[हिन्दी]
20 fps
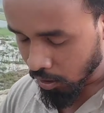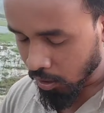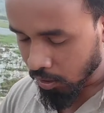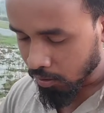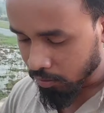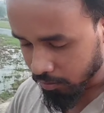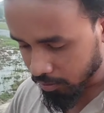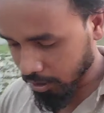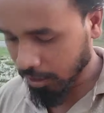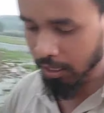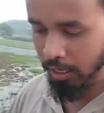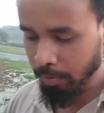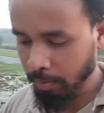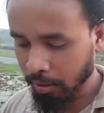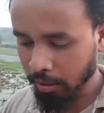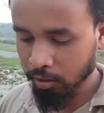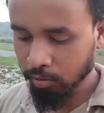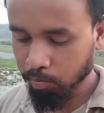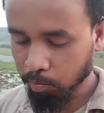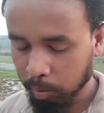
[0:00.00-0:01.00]
सिरे में
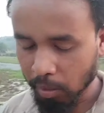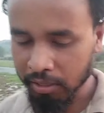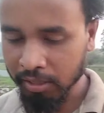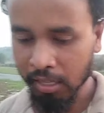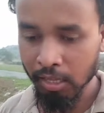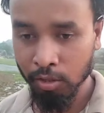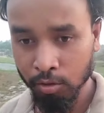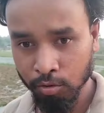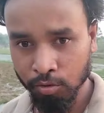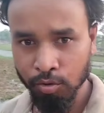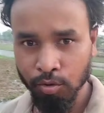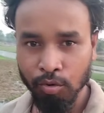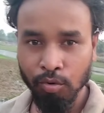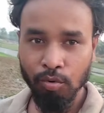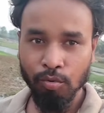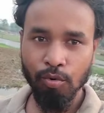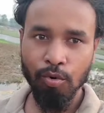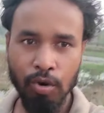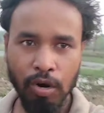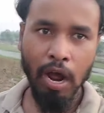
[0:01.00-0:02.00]
पड़ता है दोस्तों
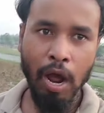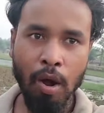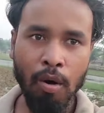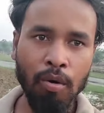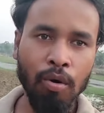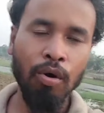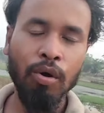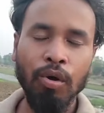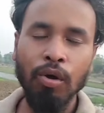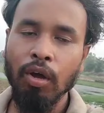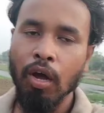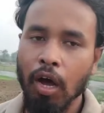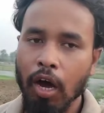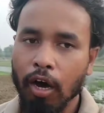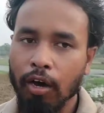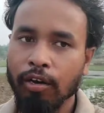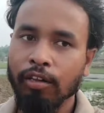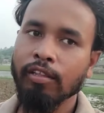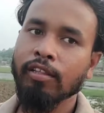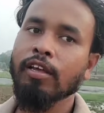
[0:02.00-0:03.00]
वो गांव और
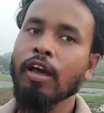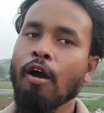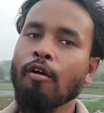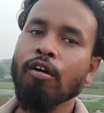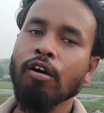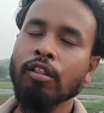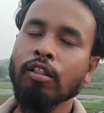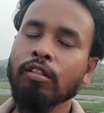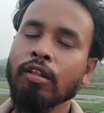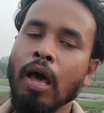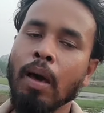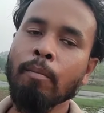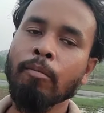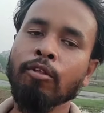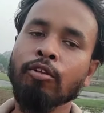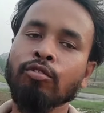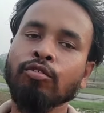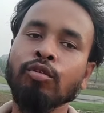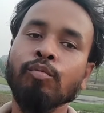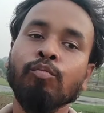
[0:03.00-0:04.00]
इस गांव का नाम है
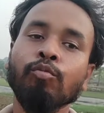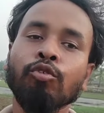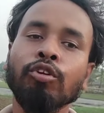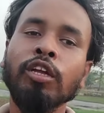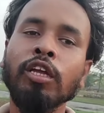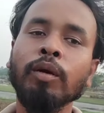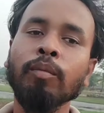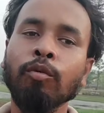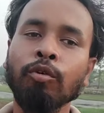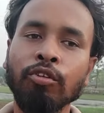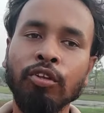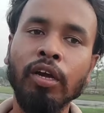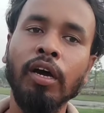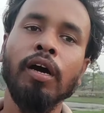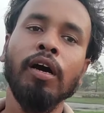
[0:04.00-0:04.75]
दोस्तों मुर्गी बुंजा